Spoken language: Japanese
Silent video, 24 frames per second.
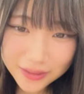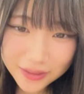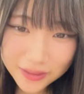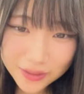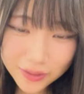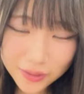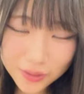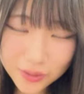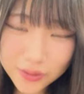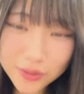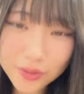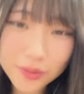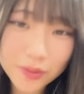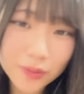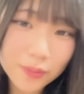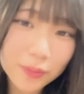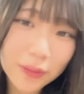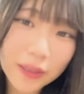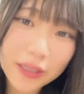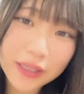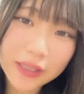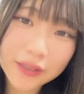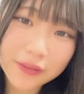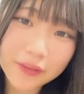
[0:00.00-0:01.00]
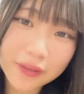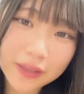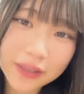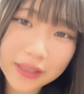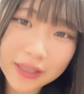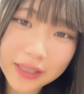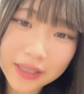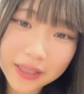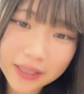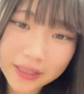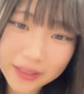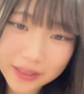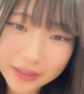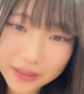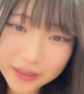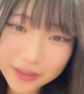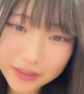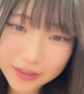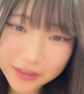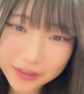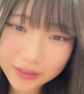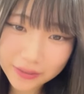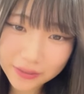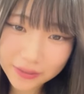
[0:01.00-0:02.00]
そうそうバレエはね
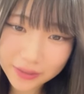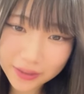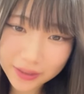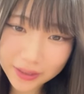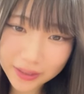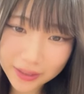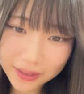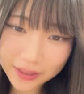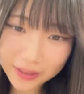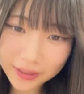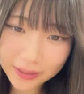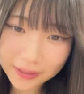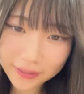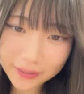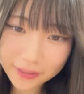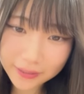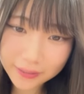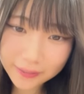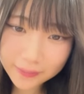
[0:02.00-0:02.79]
いろんなできる